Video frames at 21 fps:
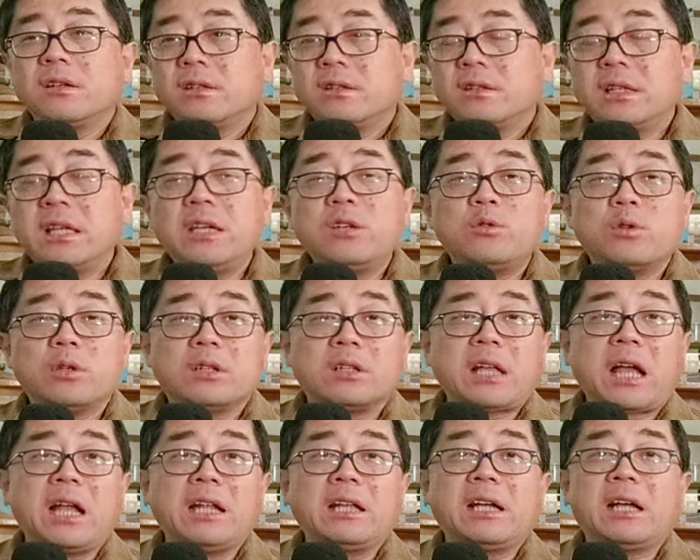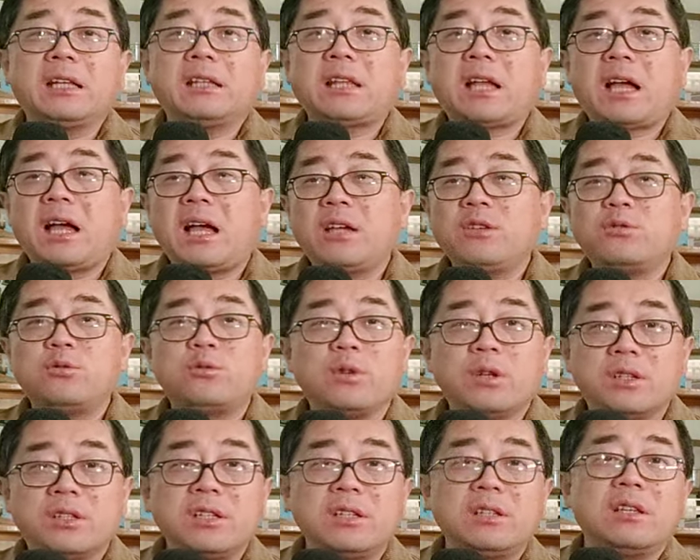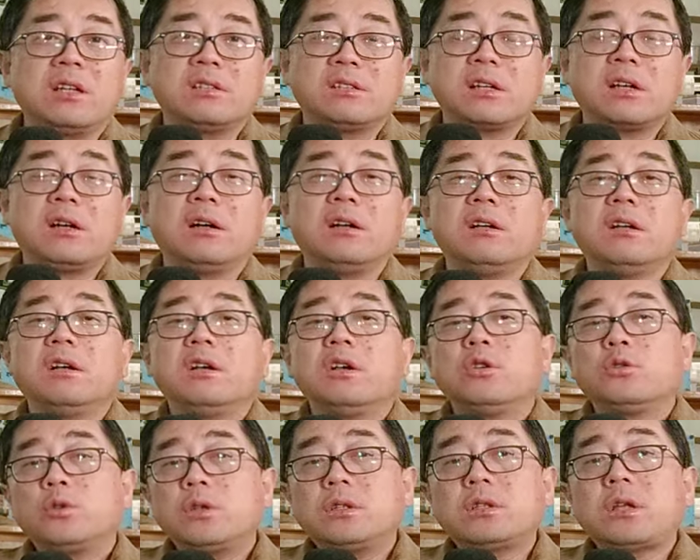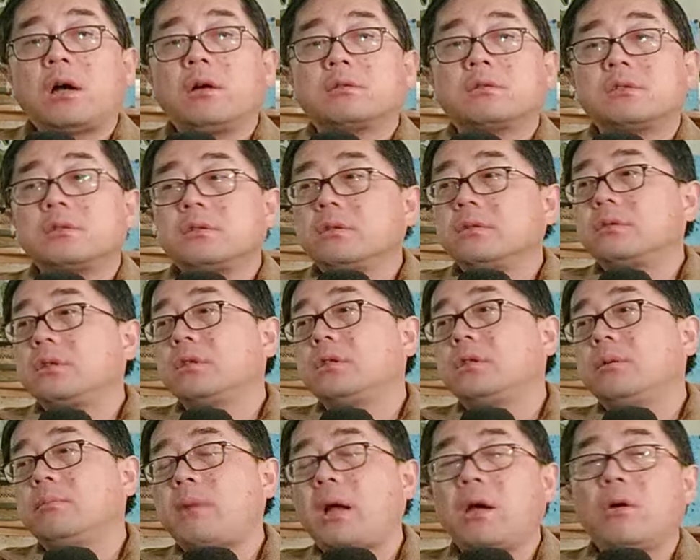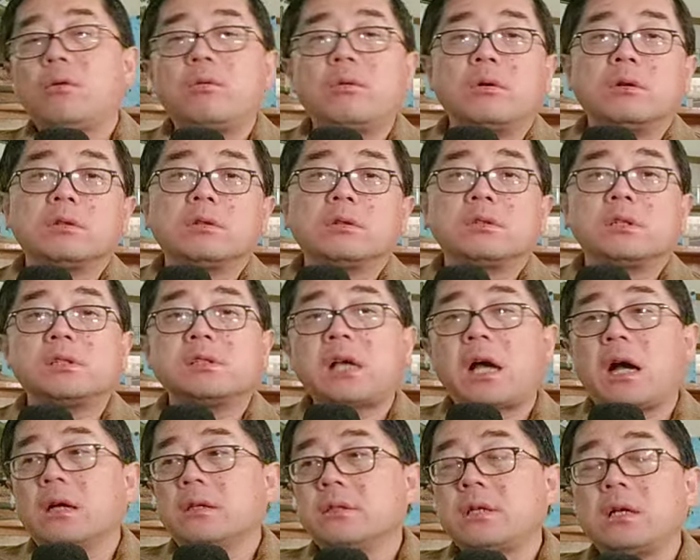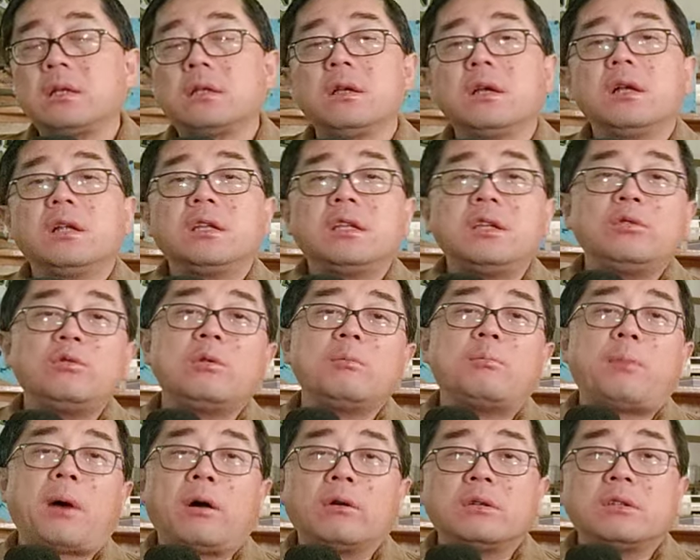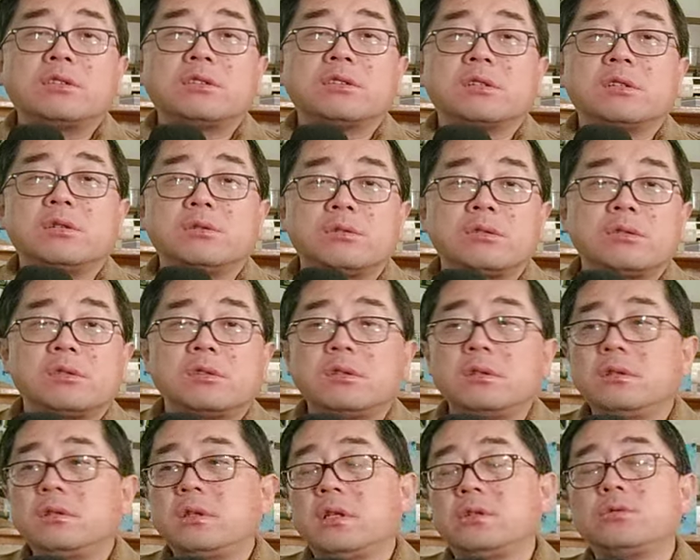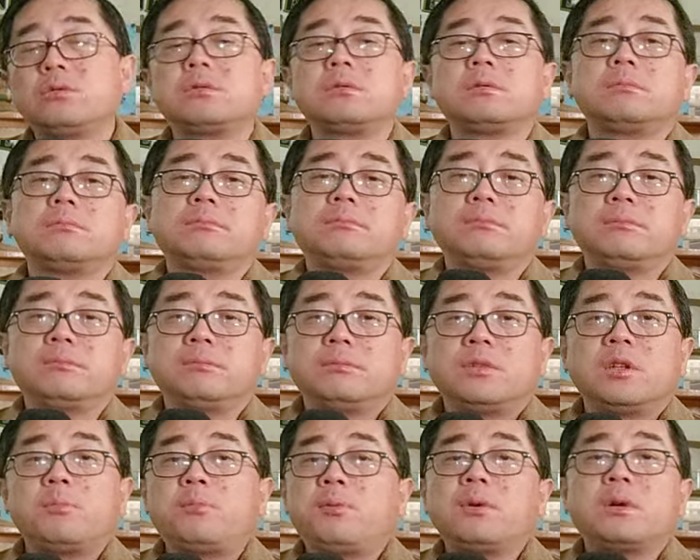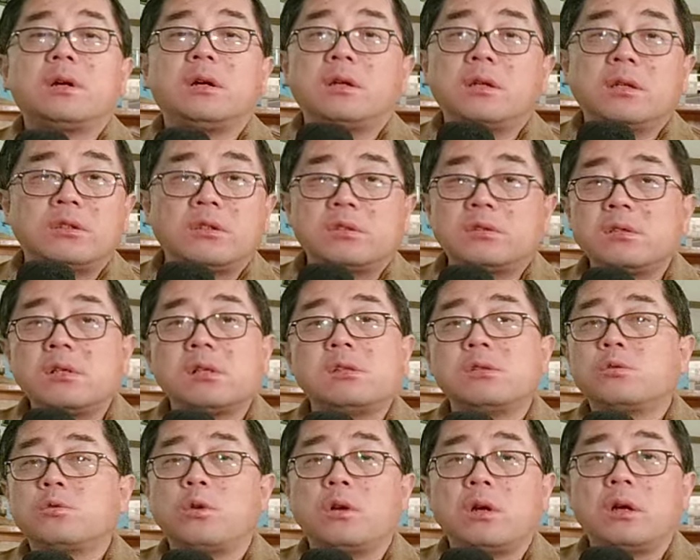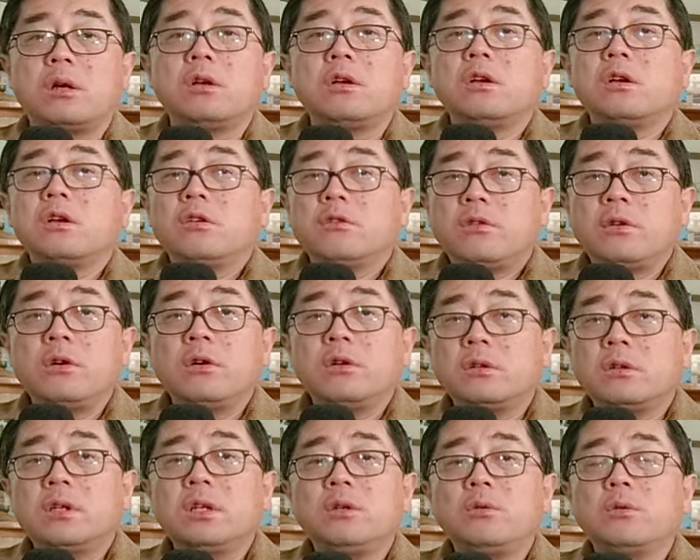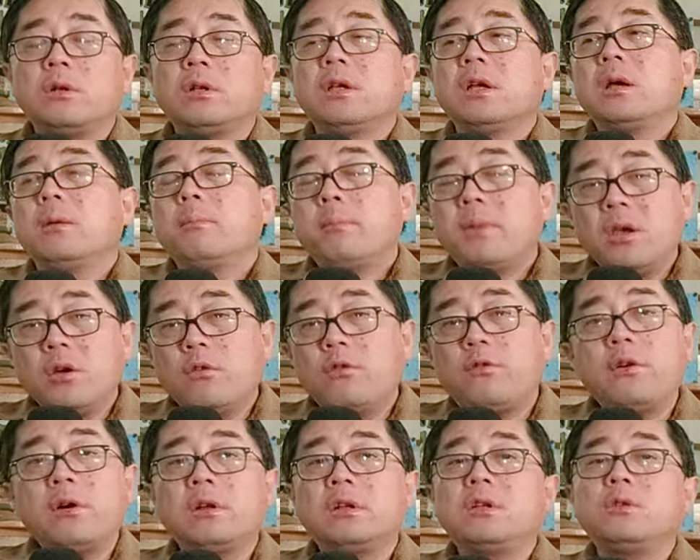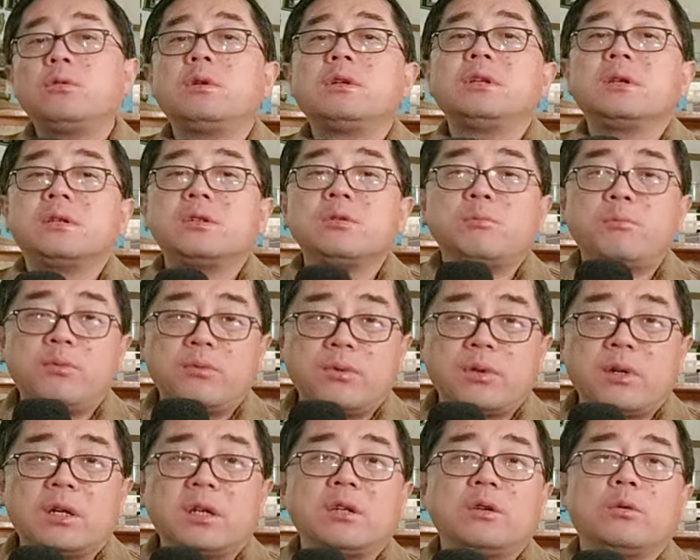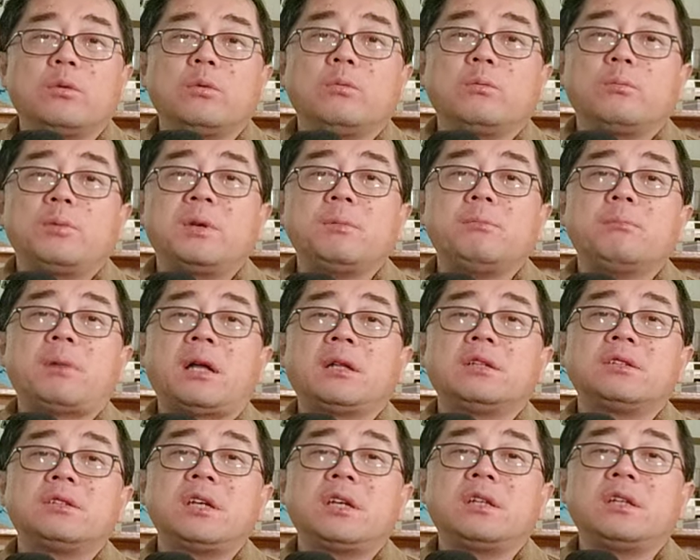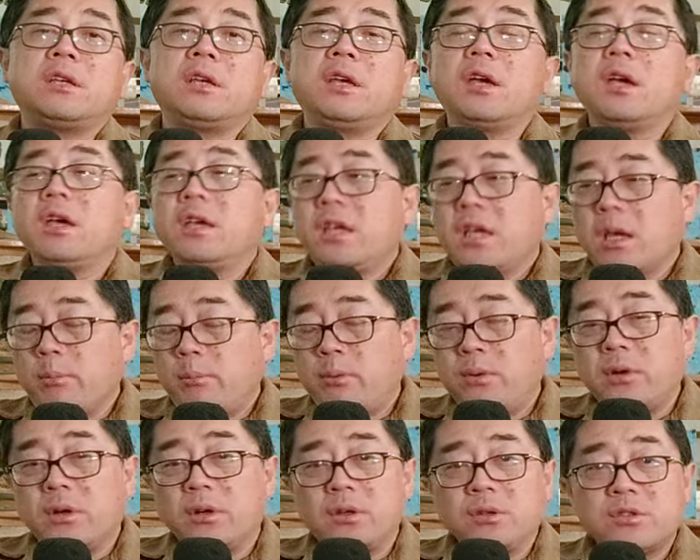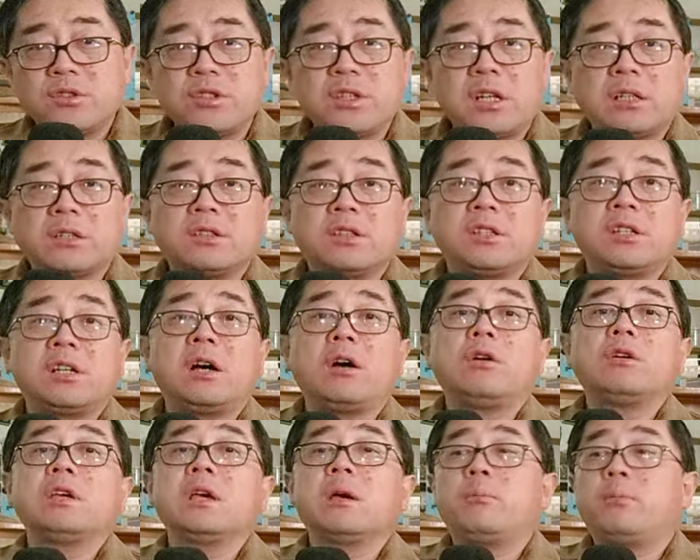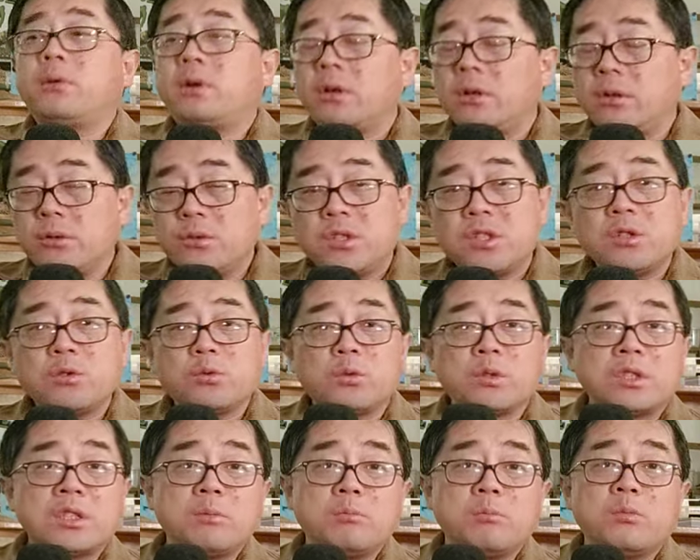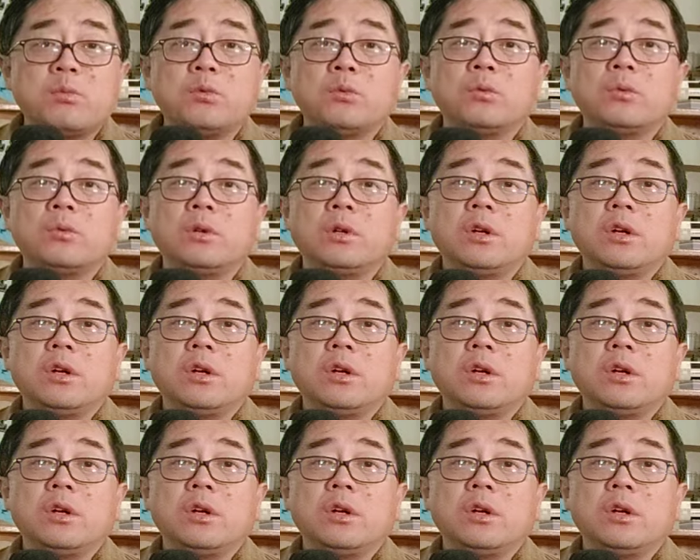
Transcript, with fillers: 内卷的太厉害，太血腥了，这个，所以导致了这些卖货的这些厂家利润薄的只够自己，也就是你不可能挣多少丰厚的利润，没有丰厚利润，你就不可能有品牌的建立，也不可能有质量的提高，也不可能有技术的进步。